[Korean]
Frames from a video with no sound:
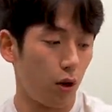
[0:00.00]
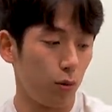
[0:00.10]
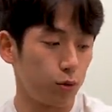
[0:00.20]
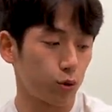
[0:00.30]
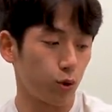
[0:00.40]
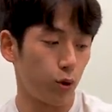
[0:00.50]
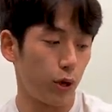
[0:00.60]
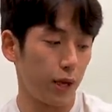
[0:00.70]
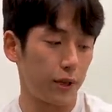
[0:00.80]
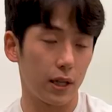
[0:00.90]
엄청
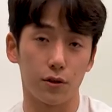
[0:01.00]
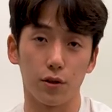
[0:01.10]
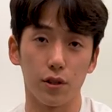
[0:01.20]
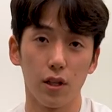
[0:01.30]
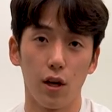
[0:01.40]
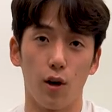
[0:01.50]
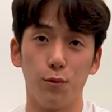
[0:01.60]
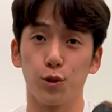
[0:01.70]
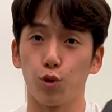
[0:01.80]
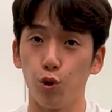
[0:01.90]
조용한다는 거는
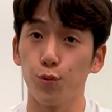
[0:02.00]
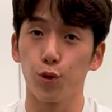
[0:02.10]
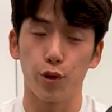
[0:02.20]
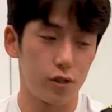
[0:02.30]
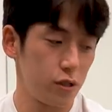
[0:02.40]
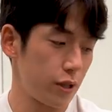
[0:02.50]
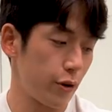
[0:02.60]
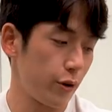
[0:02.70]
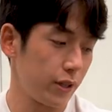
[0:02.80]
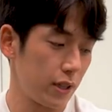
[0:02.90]
엄청 좋은 모터를
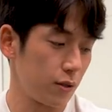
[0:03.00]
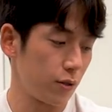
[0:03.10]
사용한다는